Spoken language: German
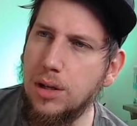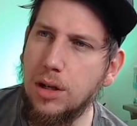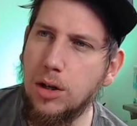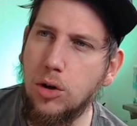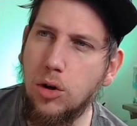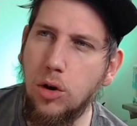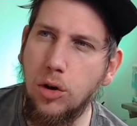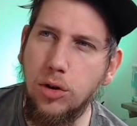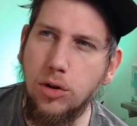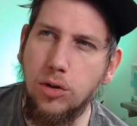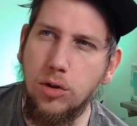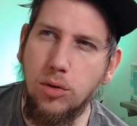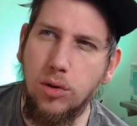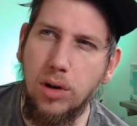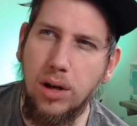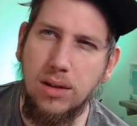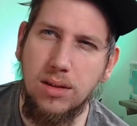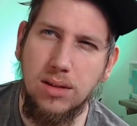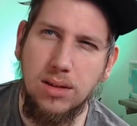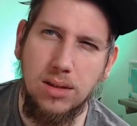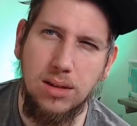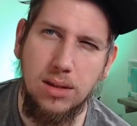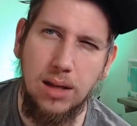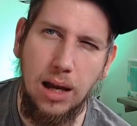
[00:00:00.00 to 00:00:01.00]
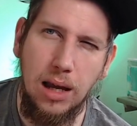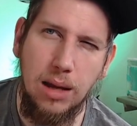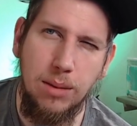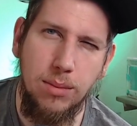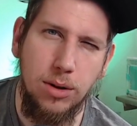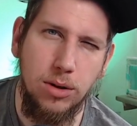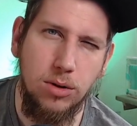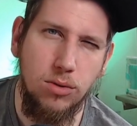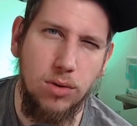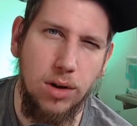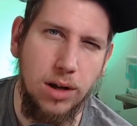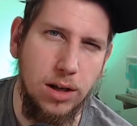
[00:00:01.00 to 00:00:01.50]
Ihr könnt die sogar in
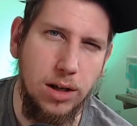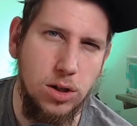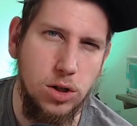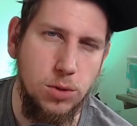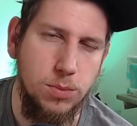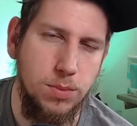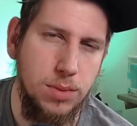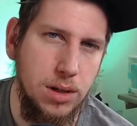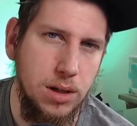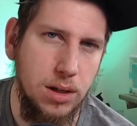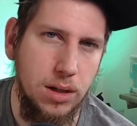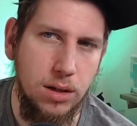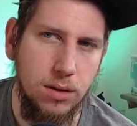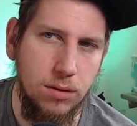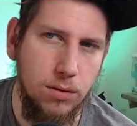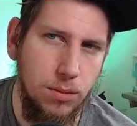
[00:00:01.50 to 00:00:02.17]
Cyber Dragon spielen,